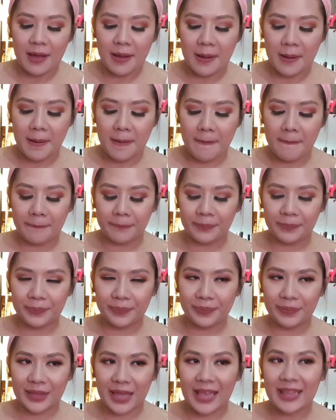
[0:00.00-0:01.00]

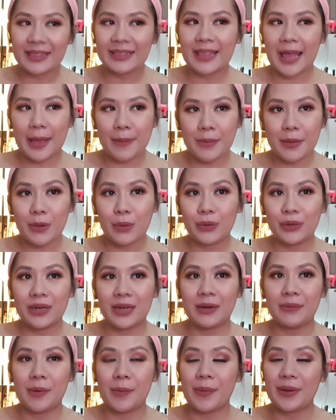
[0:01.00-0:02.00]
um, ang dami ko
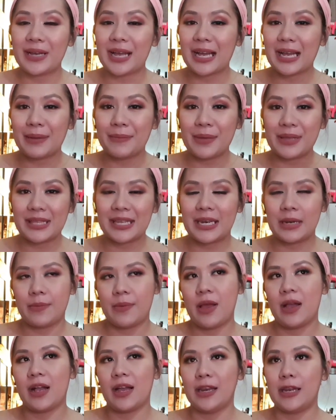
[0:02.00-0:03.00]
nang mapagagamitan
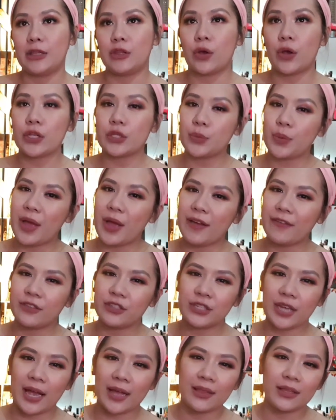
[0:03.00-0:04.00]
ng mga ganito kasi we
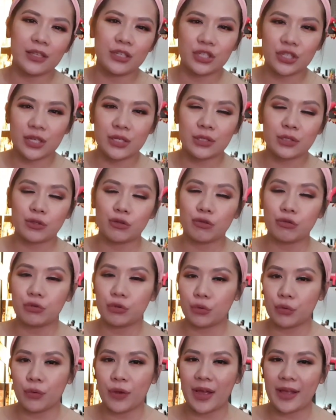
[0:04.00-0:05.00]
have challenges to
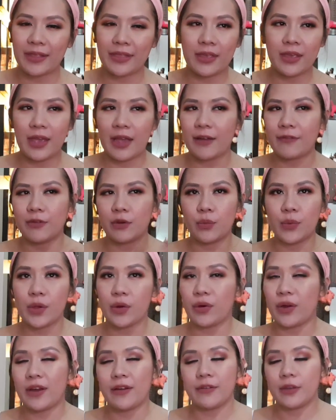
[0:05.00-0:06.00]
do, I think, every
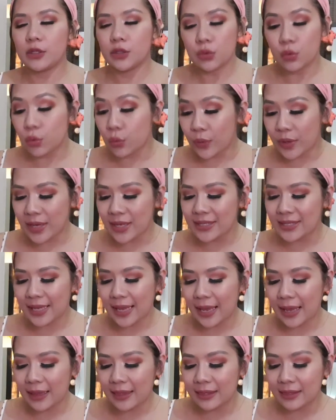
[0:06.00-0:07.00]
week or every two weeks
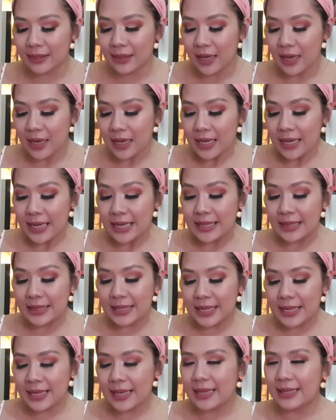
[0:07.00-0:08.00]
and
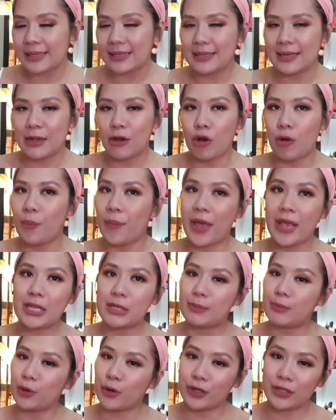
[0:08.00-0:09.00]
hindi kasi ako
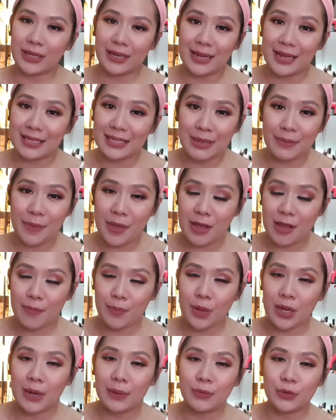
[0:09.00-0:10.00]
ma-explore talaga sa
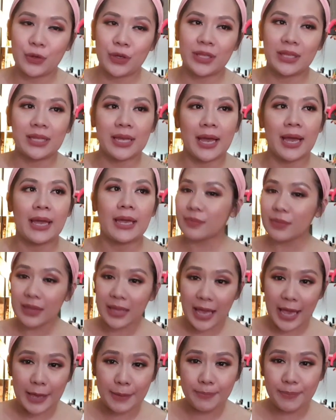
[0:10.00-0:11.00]
makeup. Alam nyo yan, guys.
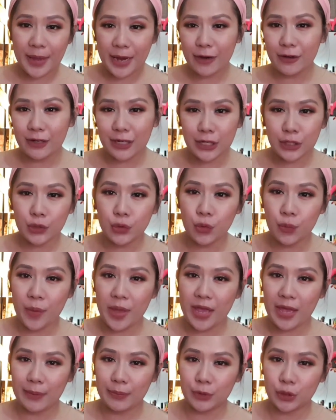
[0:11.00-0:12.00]
I barely do
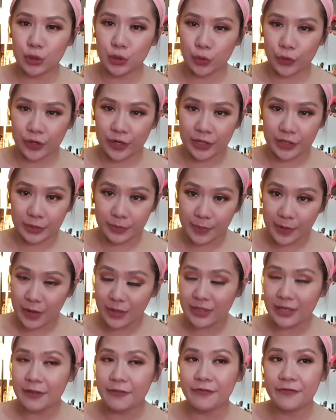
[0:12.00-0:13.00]
makeup tutorials
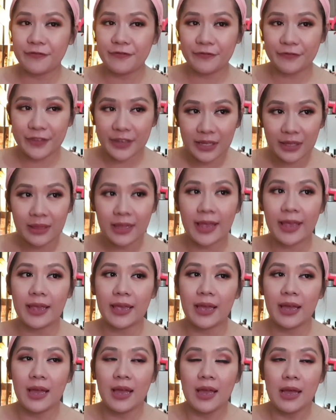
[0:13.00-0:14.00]
because I feel
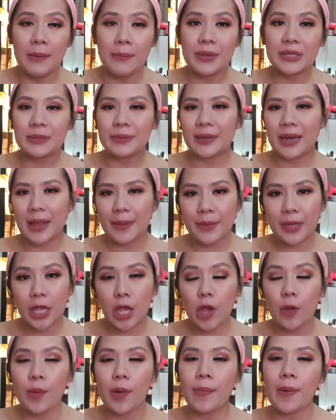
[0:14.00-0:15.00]
like mas marami
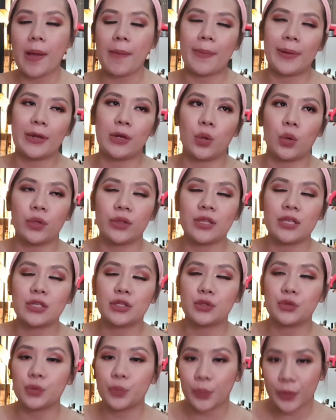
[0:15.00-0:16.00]
kayong mapapanood na
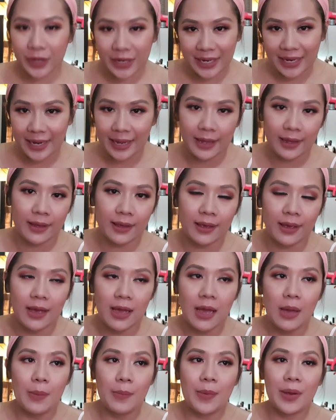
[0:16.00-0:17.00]
super galing
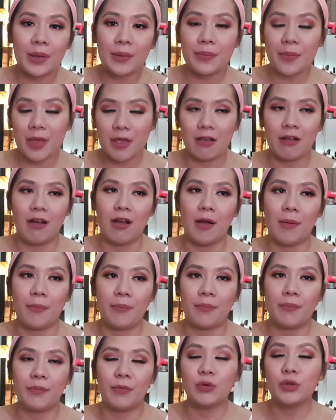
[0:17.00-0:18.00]

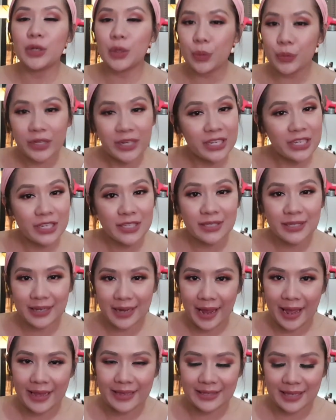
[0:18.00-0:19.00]
mag-makeup. Unang-una na dyan
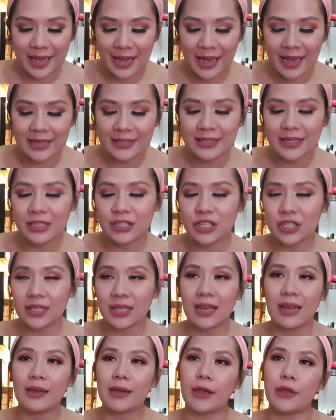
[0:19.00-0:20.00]
si Riza. As in,
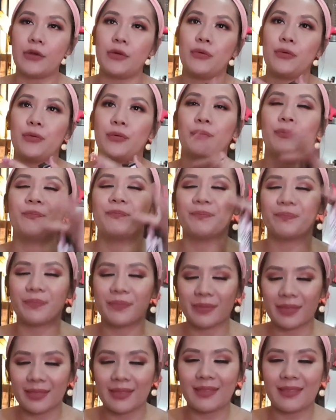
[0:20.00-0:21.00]
siya talaga yung
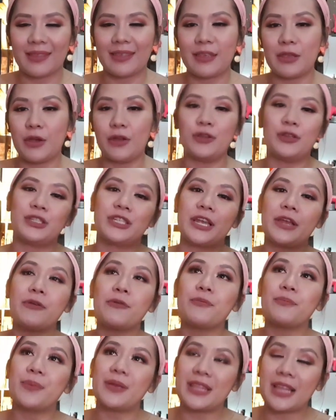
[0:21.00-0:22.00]
yun,
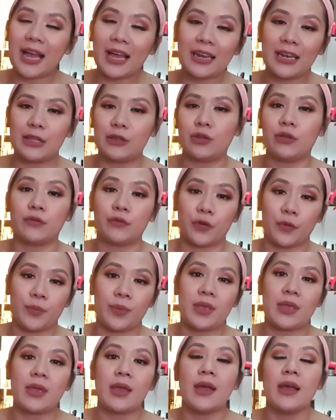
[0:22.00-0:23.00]
siya yung pinaka nandun for
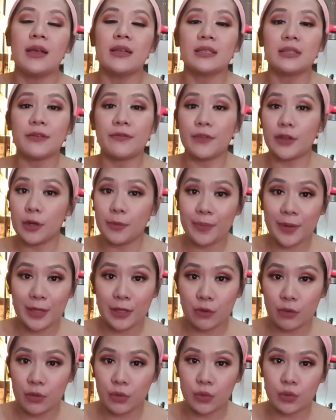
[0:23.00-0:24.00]
me sa
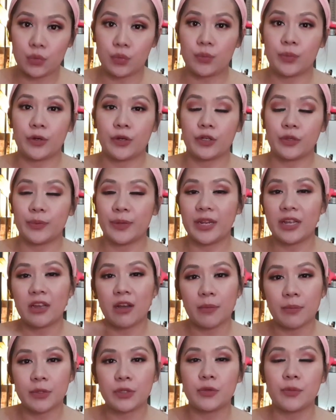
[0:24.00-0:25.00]
Filipino YouTubers when it
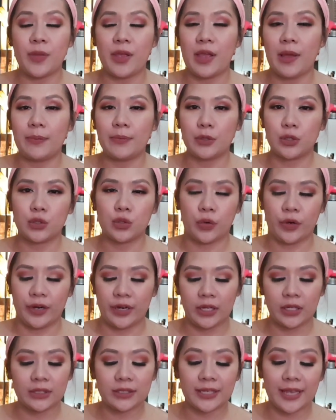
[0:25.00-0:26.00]
comes to makeup
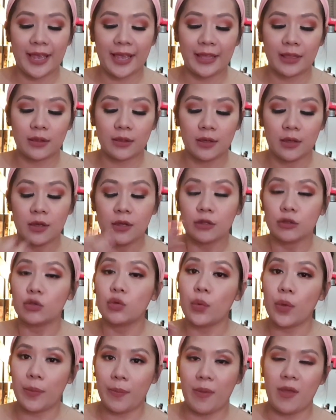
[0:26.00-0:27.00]
tutorials and
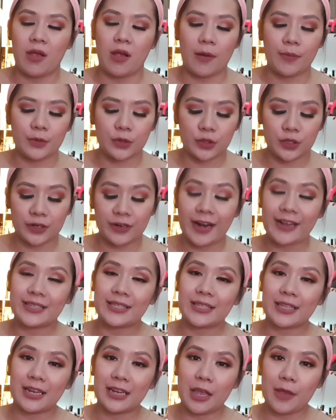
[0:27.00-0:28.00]
doing makeup. So, si
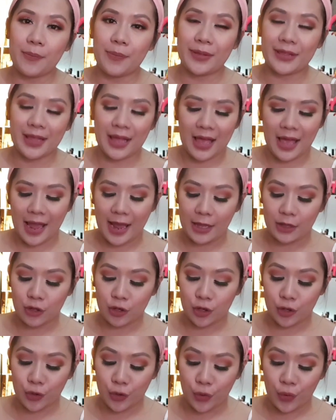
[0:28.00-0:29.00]
Raisa talaga yung
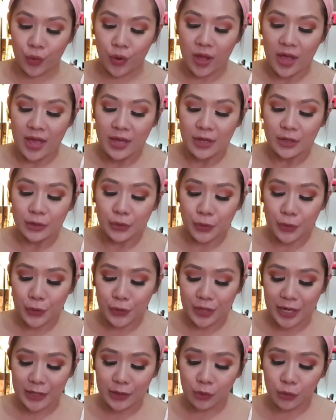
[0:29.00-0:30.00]
pinaka-idol ko. So,
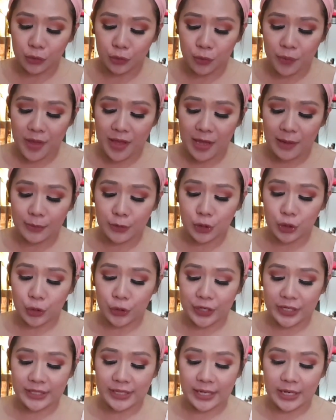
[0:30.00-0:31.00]
yun, I don't do makeup
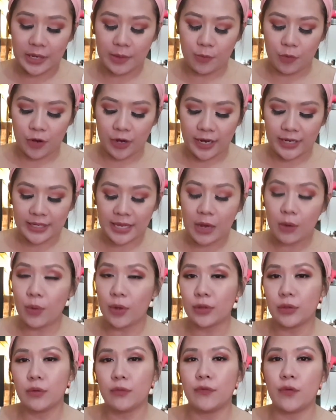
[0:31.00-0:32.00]
tutorials anymore kasi I
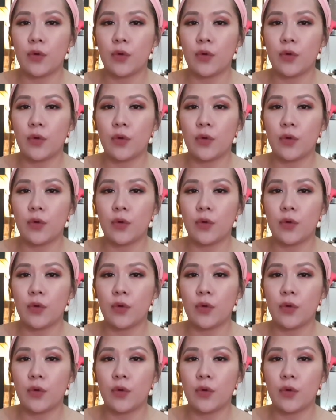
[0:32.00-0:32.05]
want to